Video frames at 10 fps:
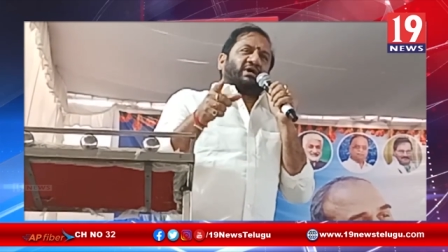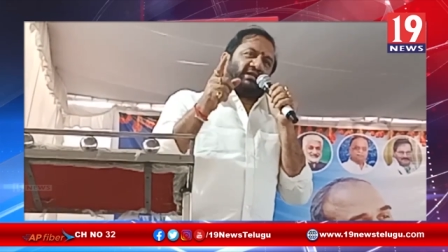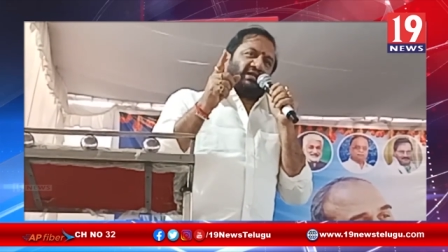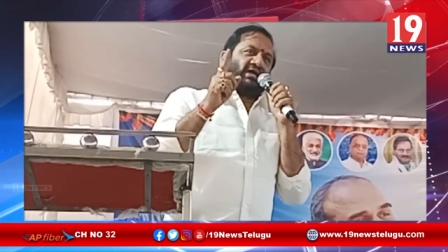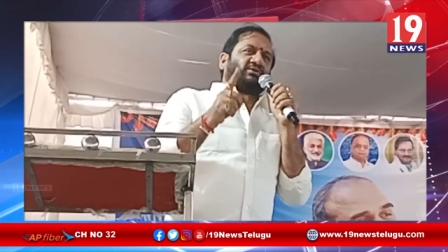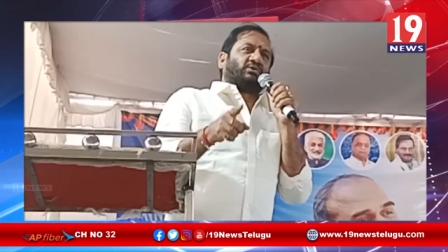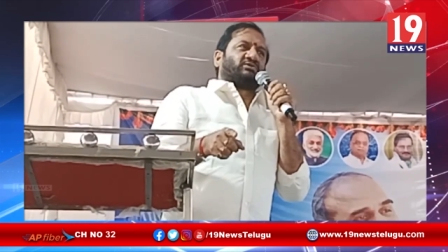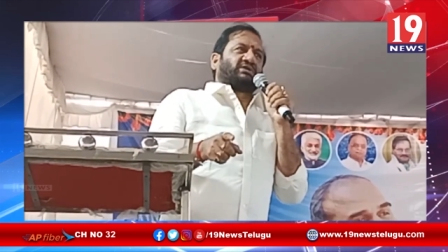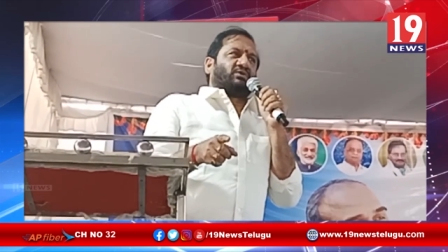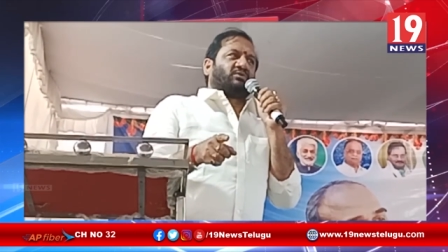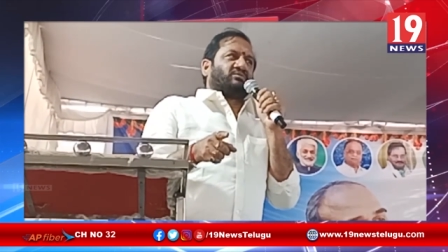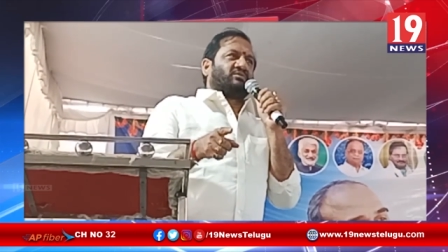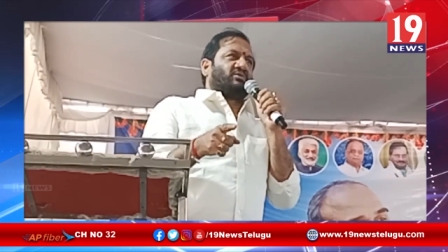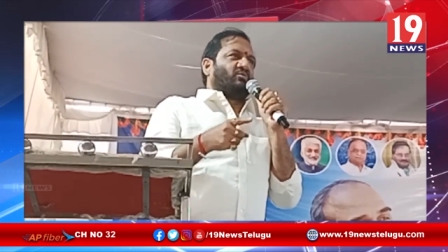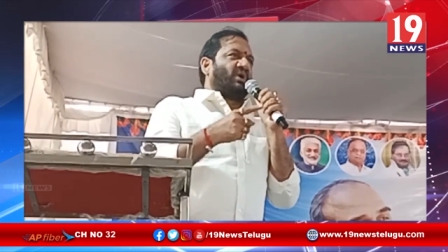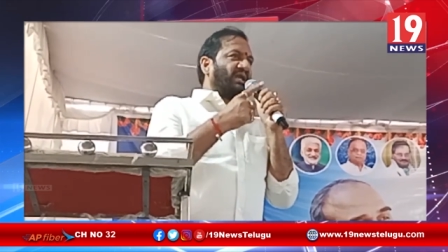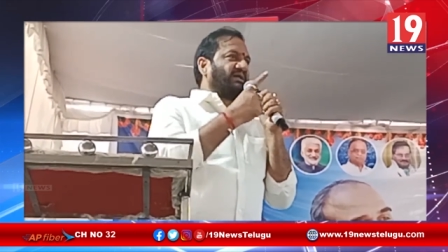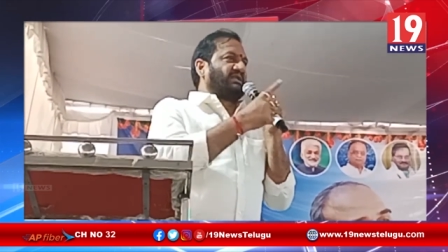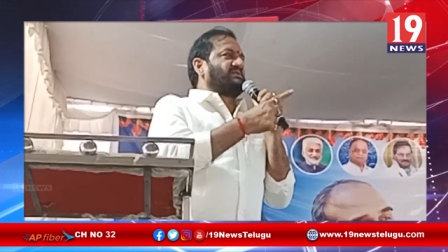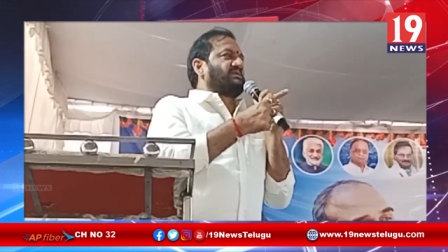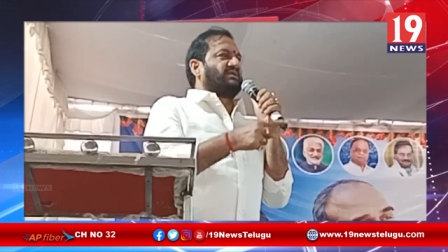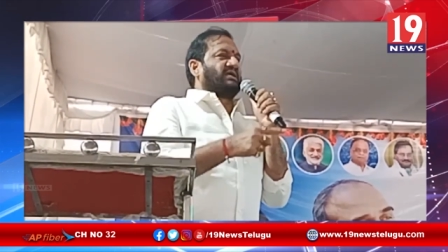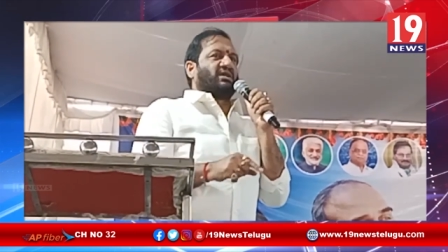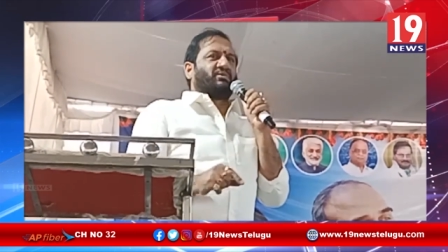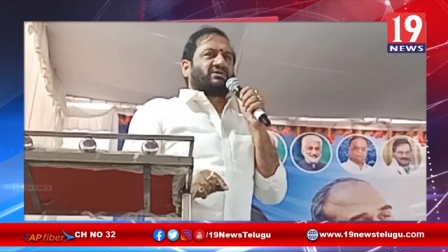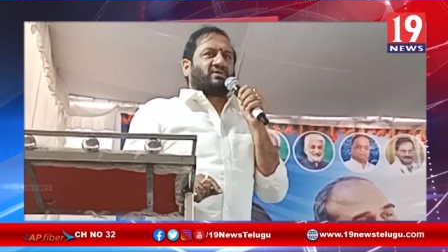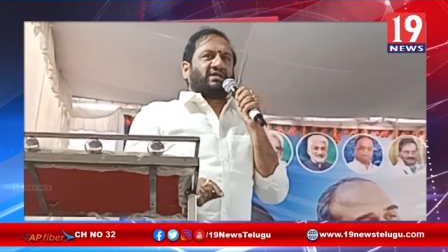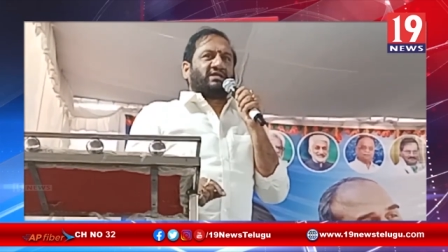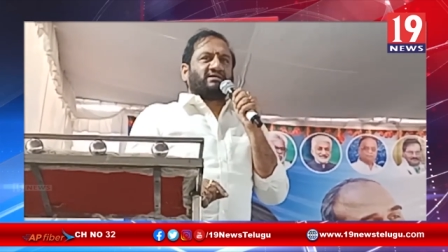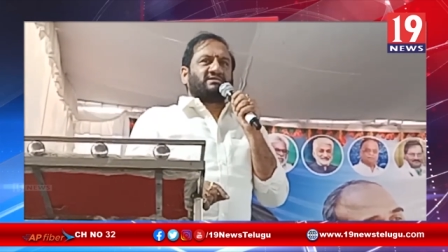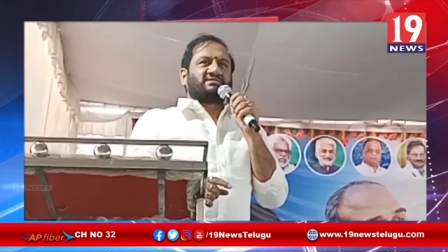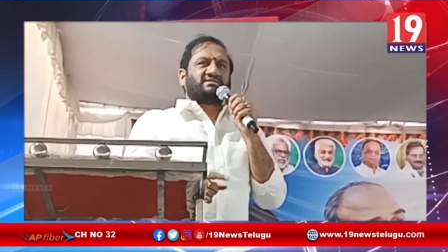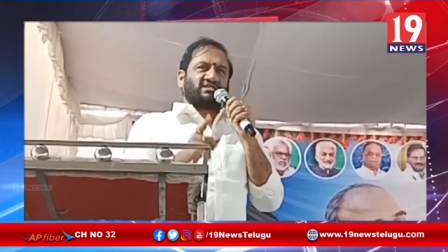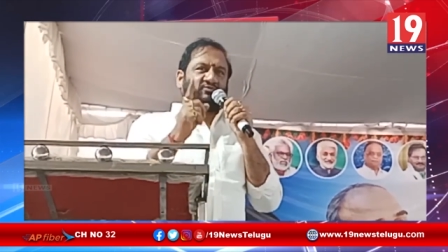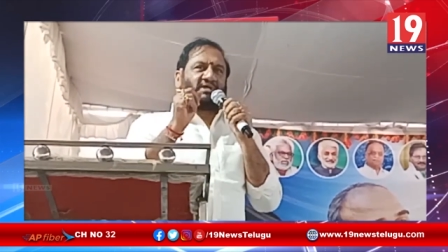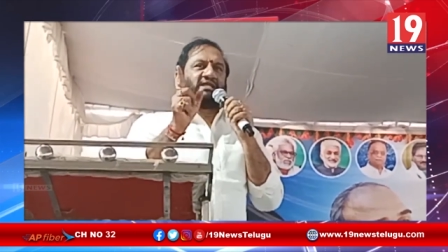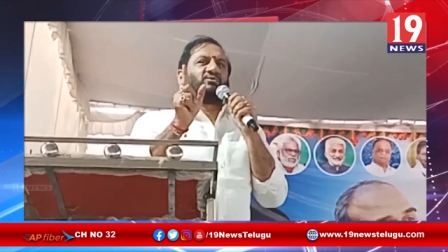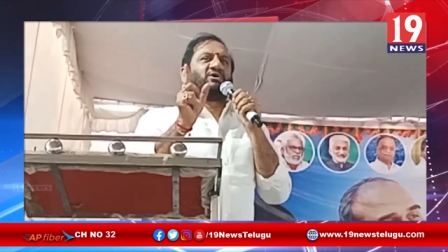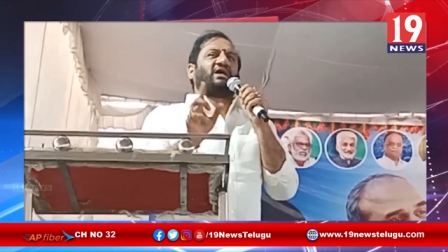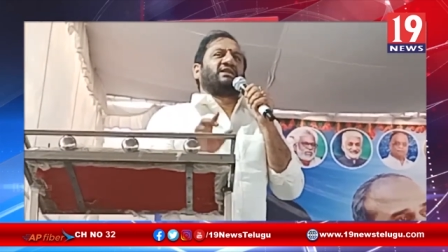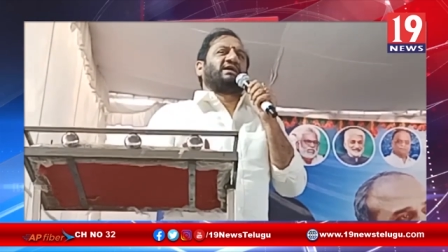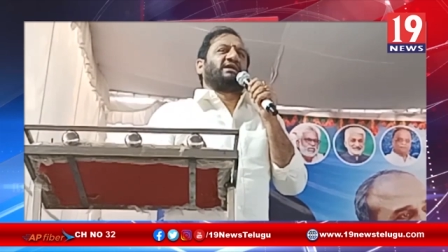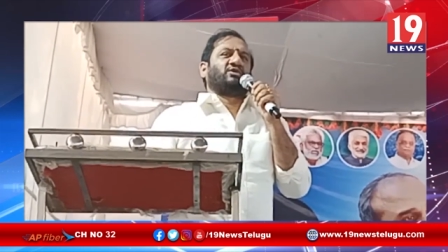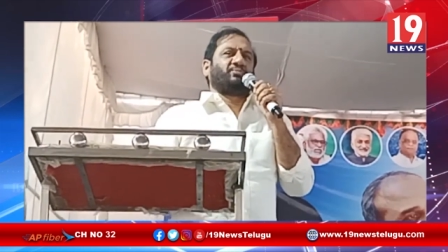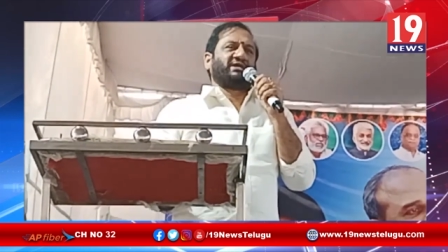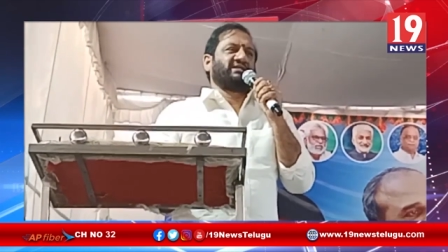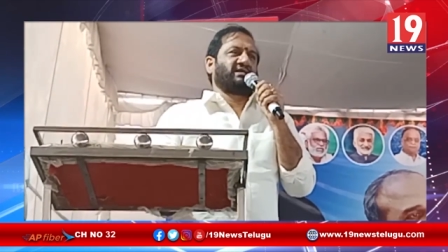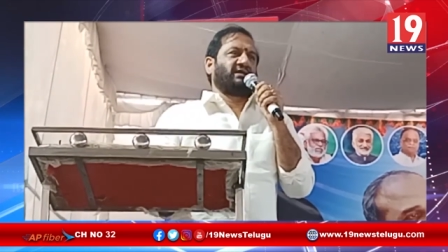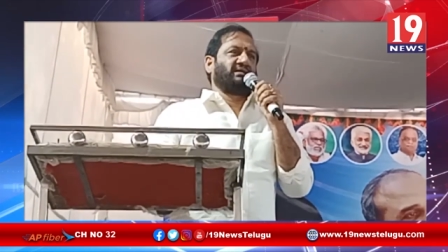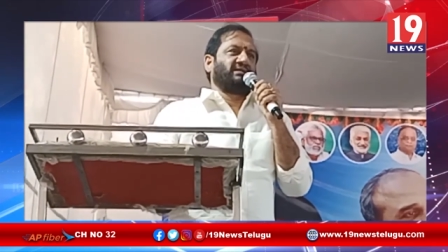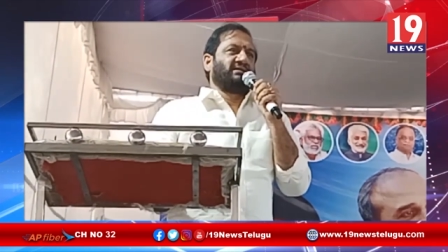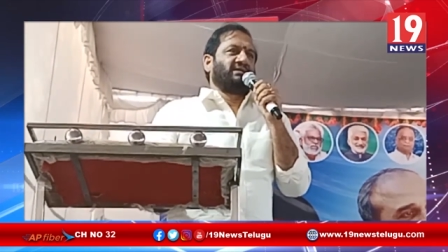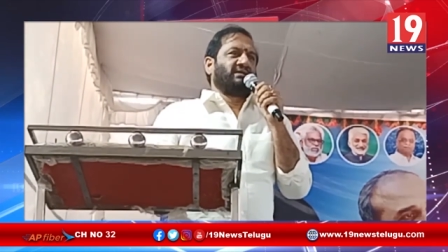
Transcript: మా నాయకులు ఉంటారు వాలంటీర్స్ దగ్గర పెట్టుకొని సచివాలయంలో ఆన్లైన్లో పెట్టించండి